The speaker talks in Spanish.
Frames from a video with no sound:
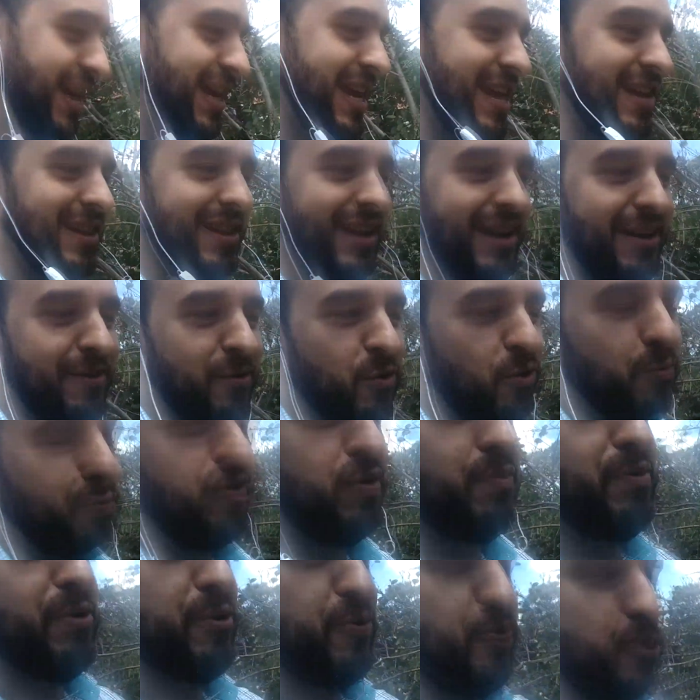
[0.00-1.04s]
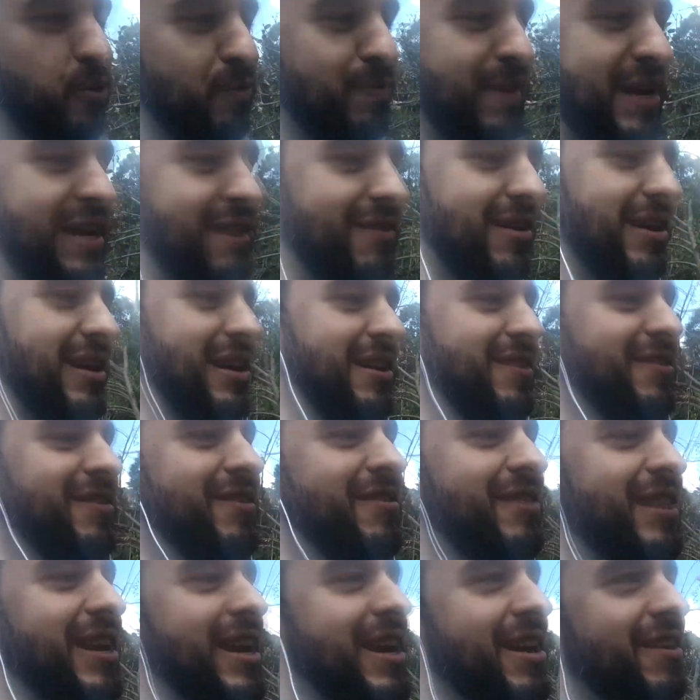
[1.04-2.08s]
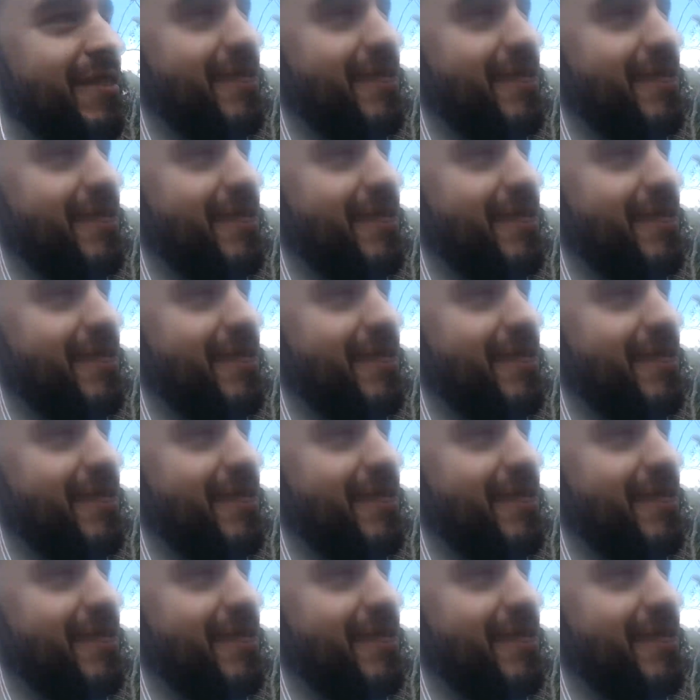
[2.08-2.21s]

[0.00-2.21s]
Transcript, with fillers: el telescopio, pero no para ver las estrellas,